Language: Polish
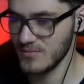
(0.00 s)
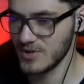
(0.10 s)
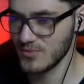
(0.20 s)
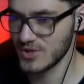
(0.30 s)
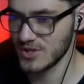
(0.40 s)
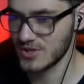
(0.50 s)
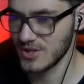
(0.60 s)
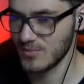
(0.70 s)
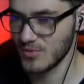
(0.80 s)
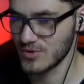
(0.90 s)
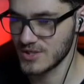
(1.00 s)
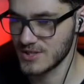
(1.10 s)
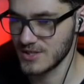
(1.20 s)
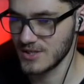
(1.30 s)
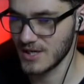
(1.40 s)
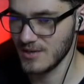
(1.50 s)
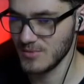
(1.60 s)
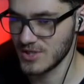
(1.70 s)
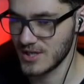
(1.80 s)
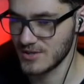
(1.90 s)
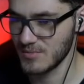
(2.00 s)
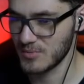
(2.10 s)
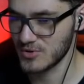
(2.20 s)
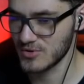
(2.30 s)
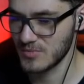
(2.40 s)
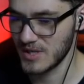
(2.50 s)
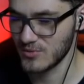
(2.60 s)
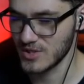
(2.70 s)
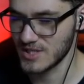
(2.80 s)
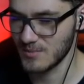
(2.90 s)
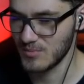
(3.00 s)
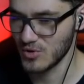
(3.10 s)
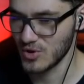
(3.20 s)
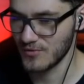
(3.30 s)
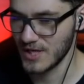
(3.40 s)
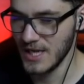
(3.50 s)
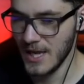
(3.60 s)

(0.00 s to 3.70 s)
Być może jeszcze je połączę z jakimiś, na razie po prostu zbieram tutaj same miodowe